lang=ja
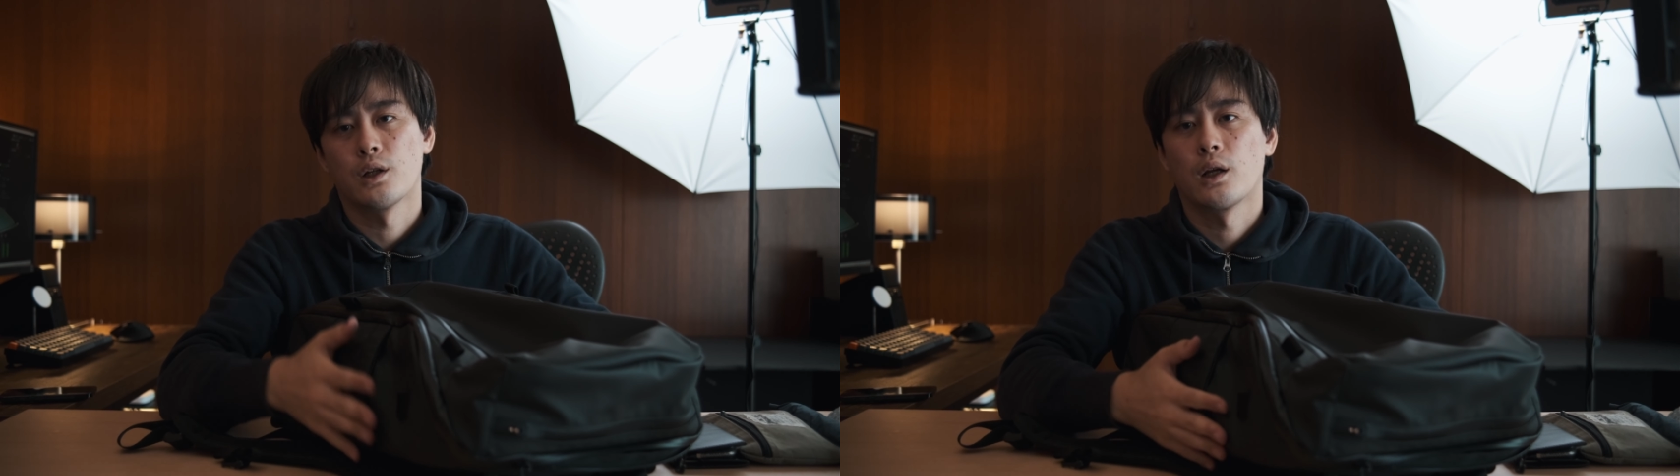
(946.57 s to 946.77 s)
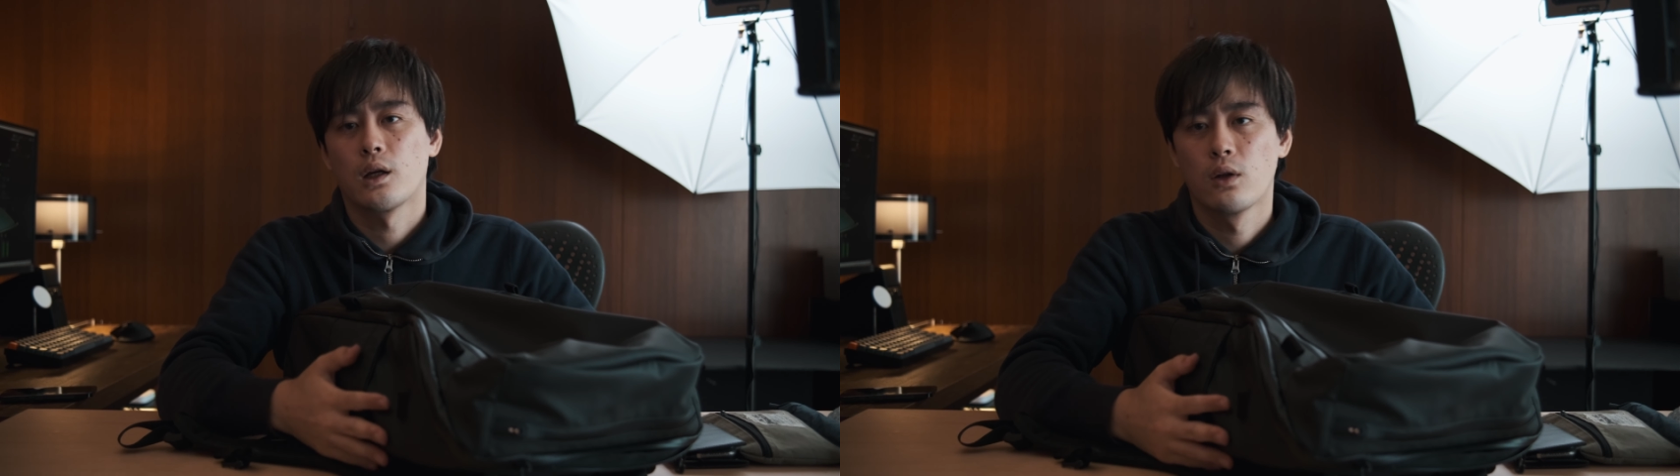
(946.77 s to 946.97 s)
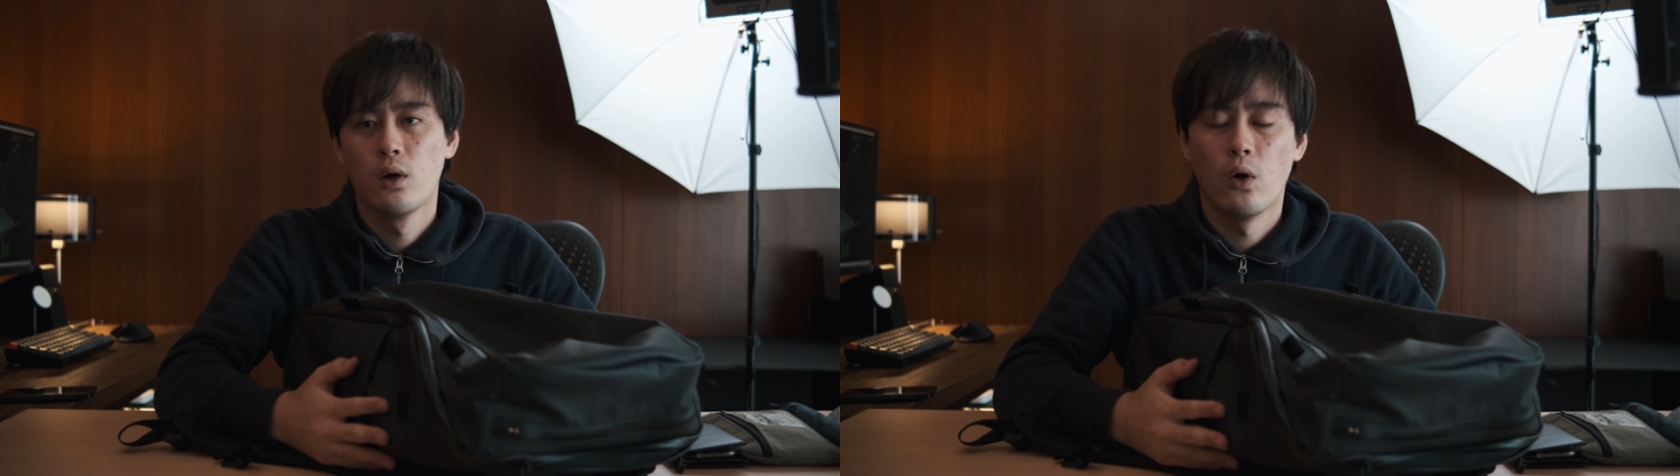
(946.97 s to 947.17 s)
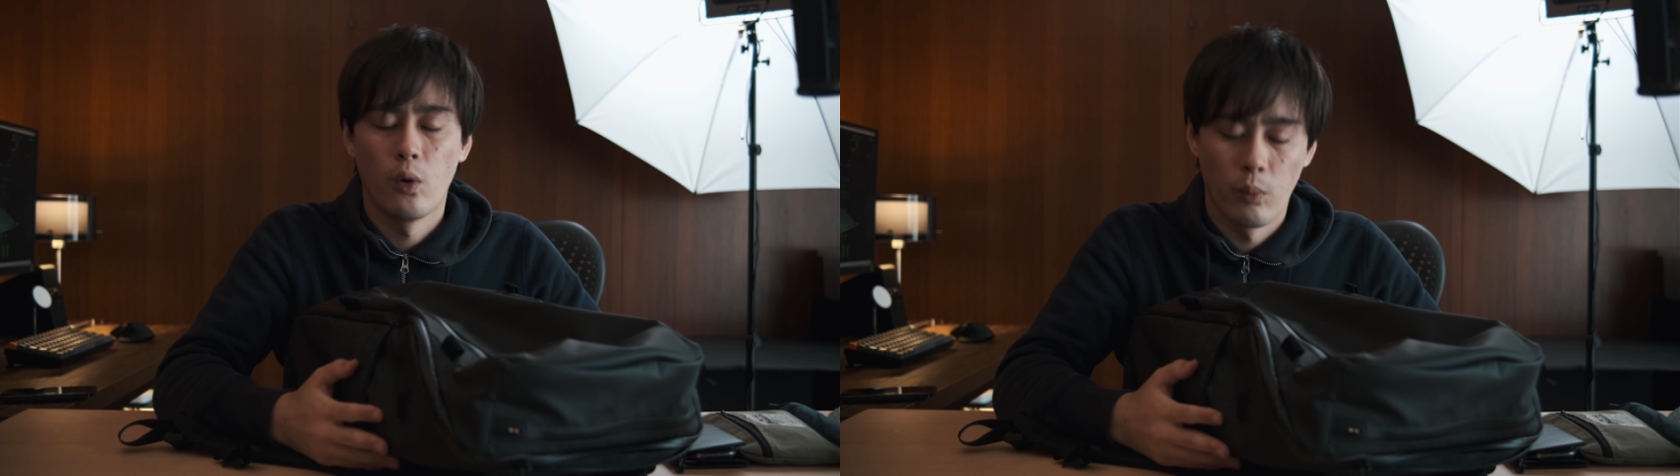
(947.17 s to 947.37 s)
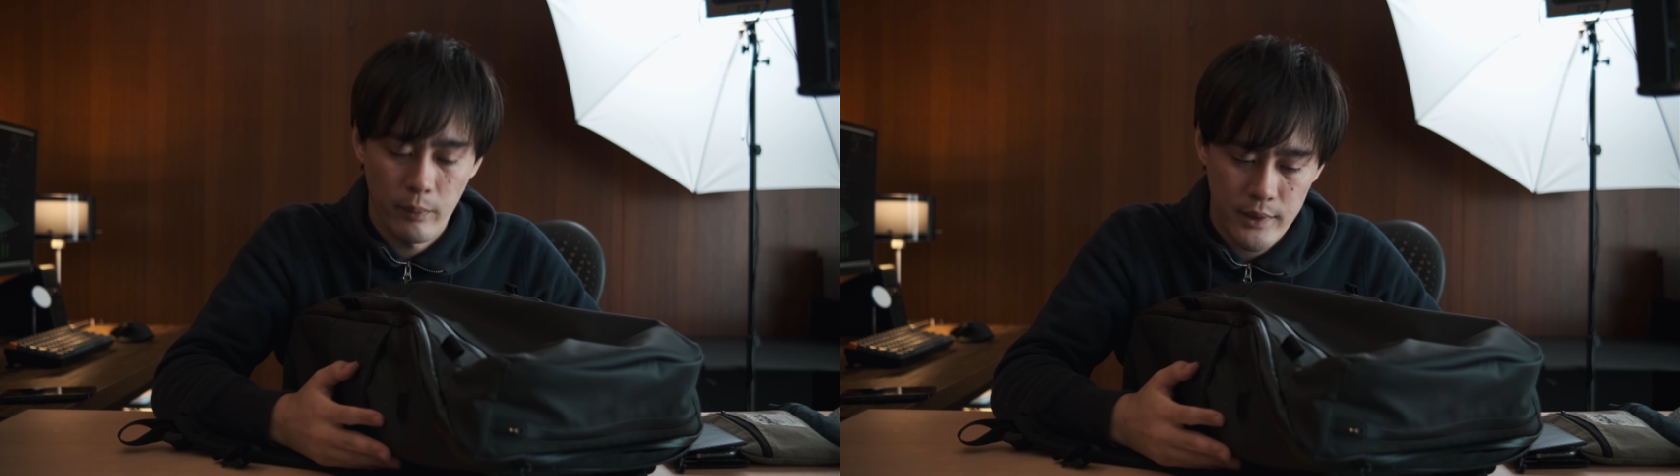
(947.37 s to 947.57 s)
じゃないかと
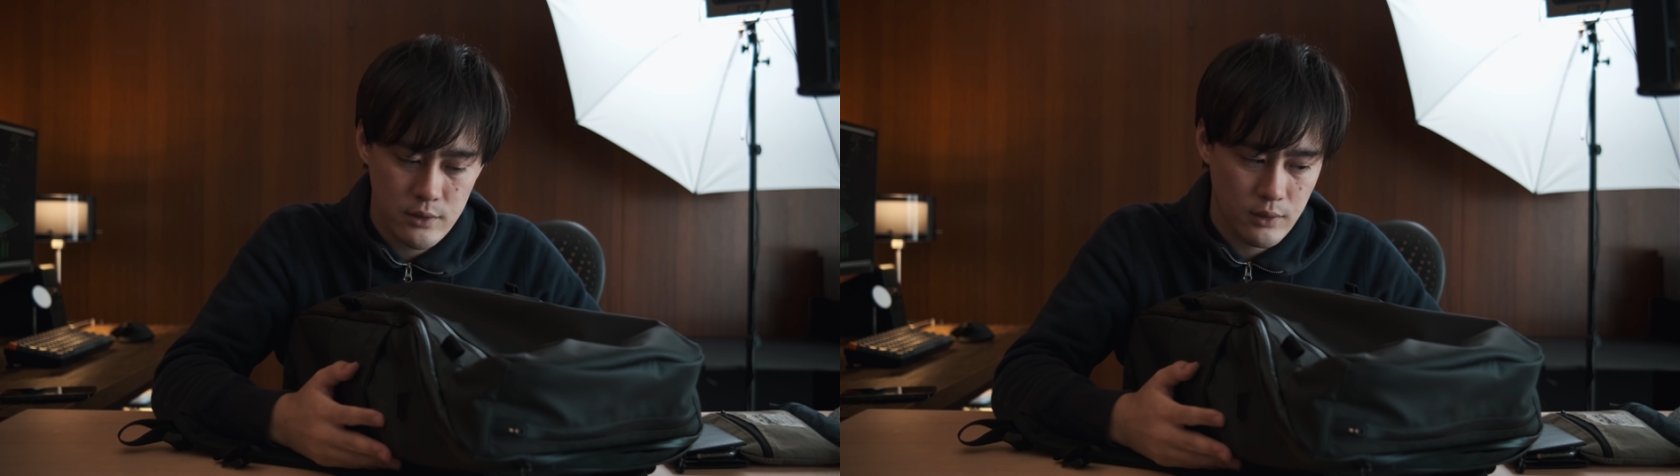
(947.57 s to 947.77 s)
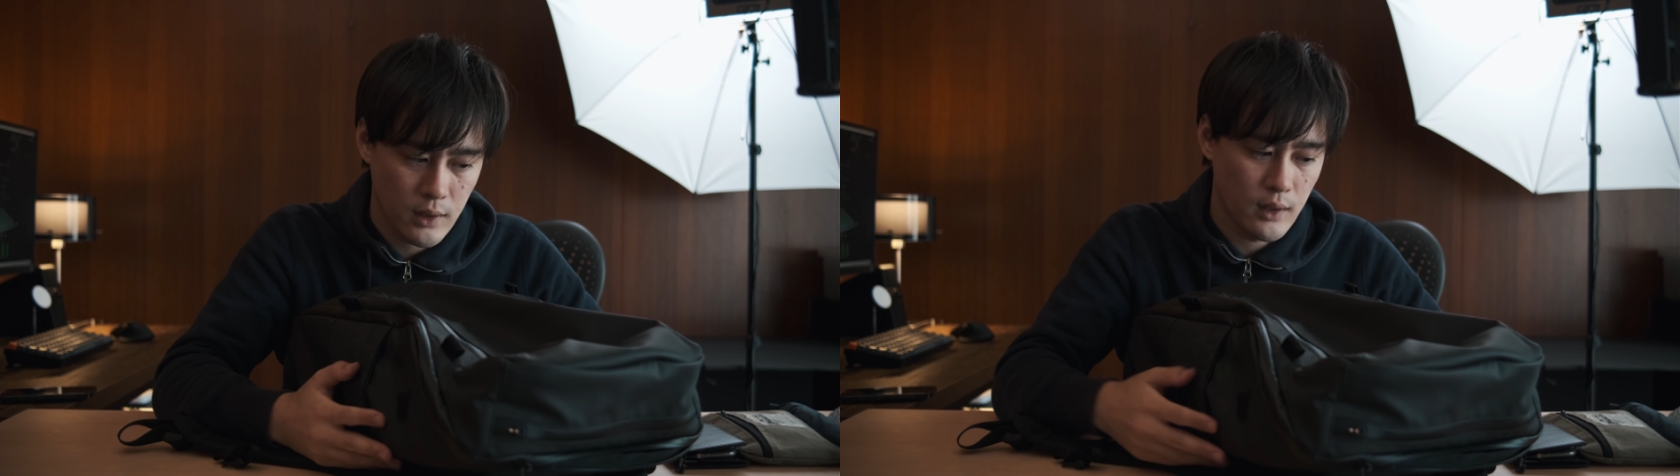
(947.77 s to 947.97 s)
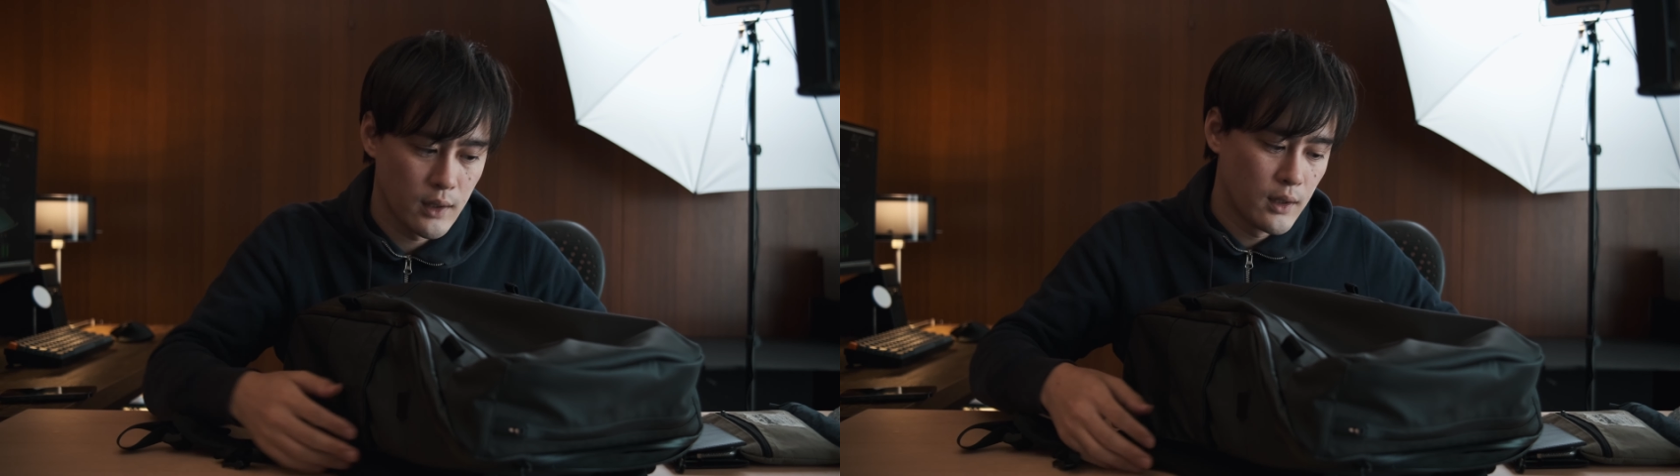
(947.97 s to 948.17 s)
思いますので、